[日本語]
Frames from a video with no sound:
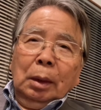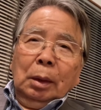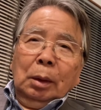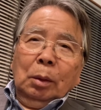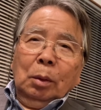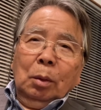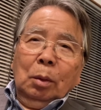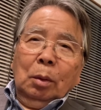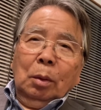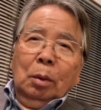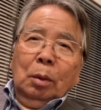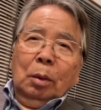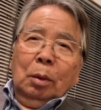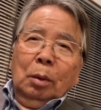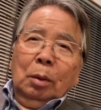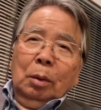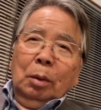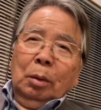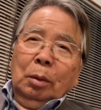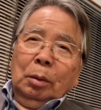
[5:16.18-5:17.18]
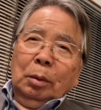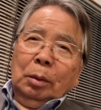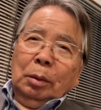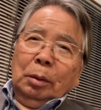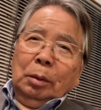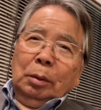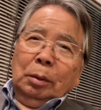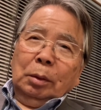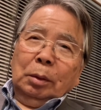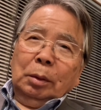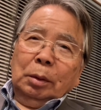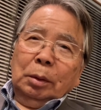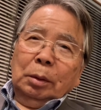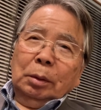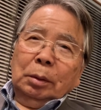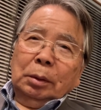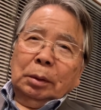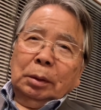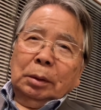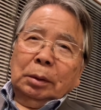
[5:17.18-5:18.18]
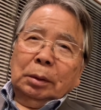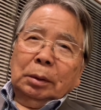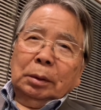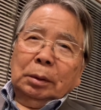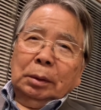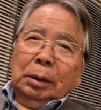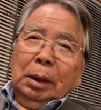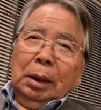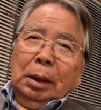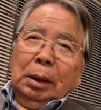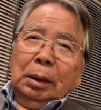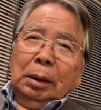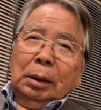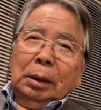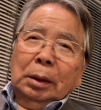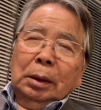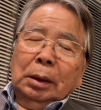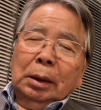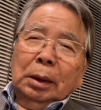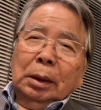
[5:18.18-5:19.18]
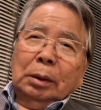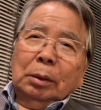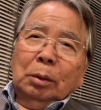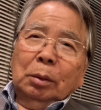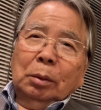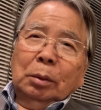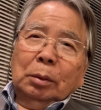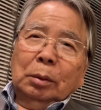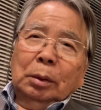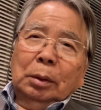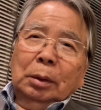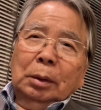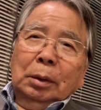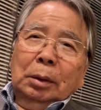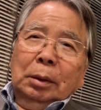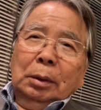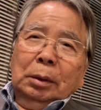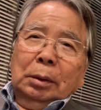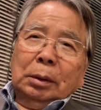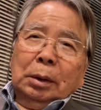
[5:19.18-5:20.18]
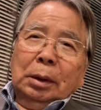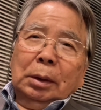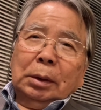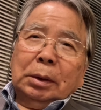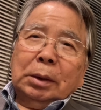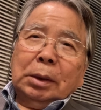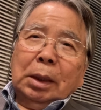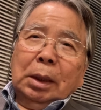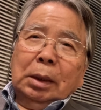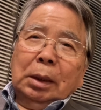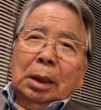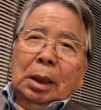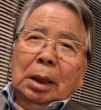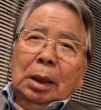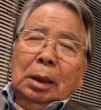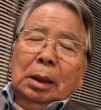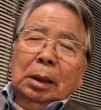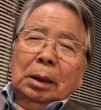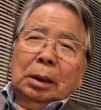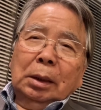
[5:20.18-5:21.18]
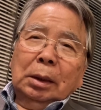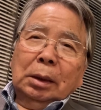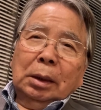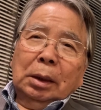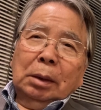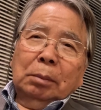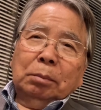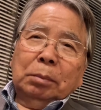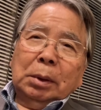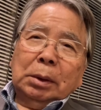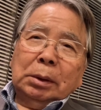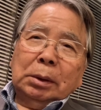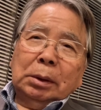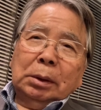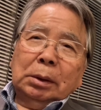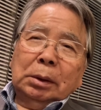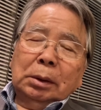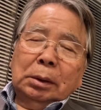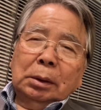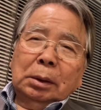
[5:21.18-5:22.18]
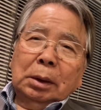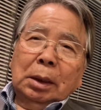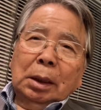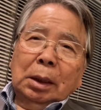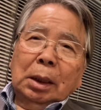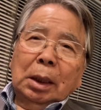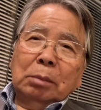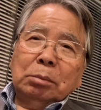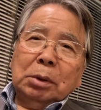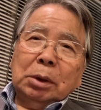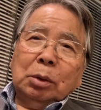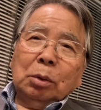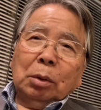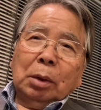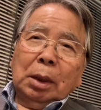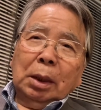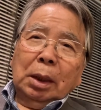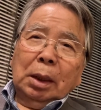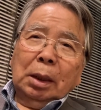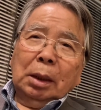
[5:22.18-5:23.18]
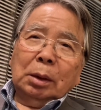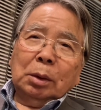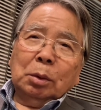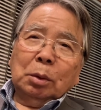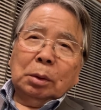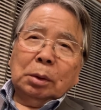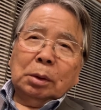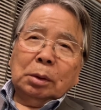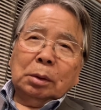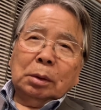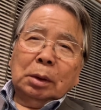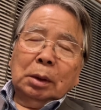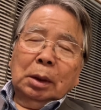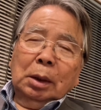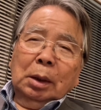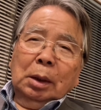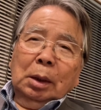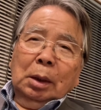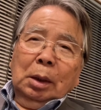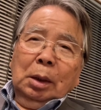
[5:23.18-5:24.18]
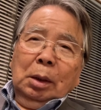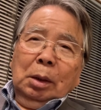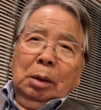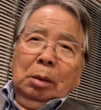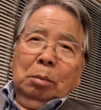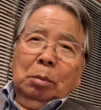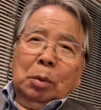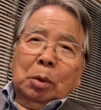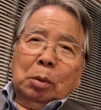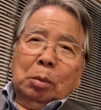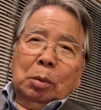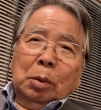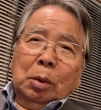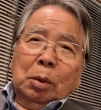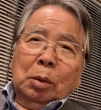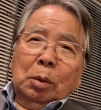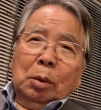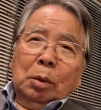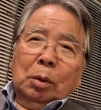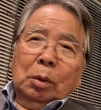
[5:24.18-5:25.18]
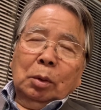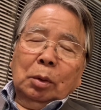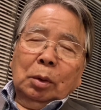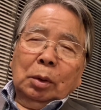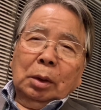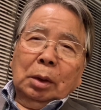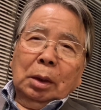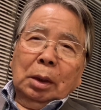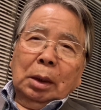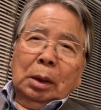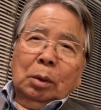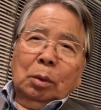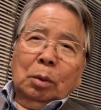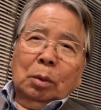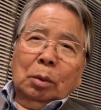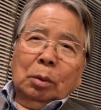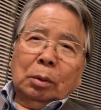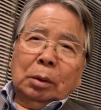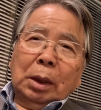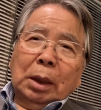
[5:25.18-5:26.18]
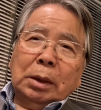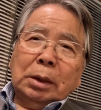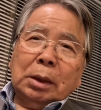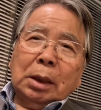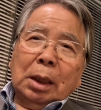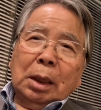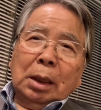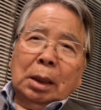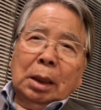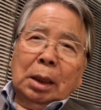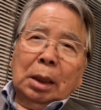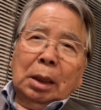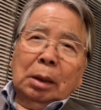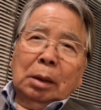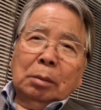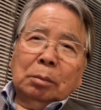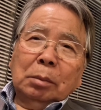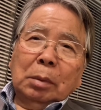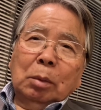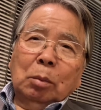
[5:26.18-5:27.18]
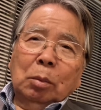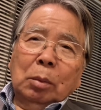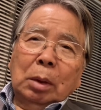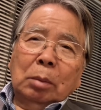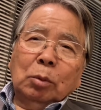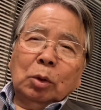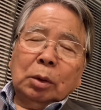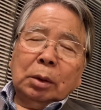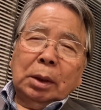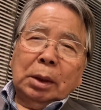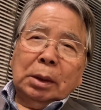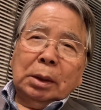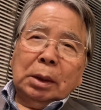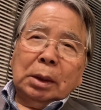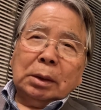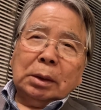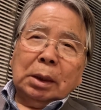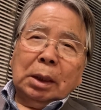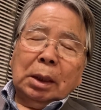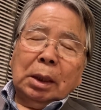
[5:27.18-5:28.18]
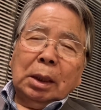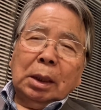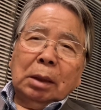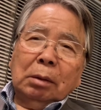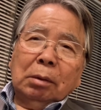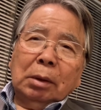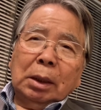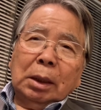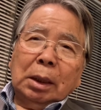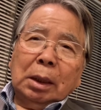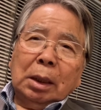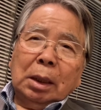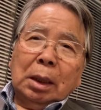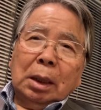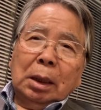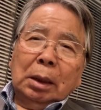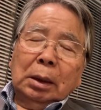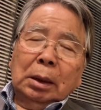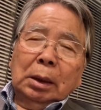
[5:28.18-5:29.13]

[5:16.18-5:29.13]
こうねあの危険なやっぱりね蛇とかねそういうモルモンのの敵からね守っていけなくちゃならないわけだから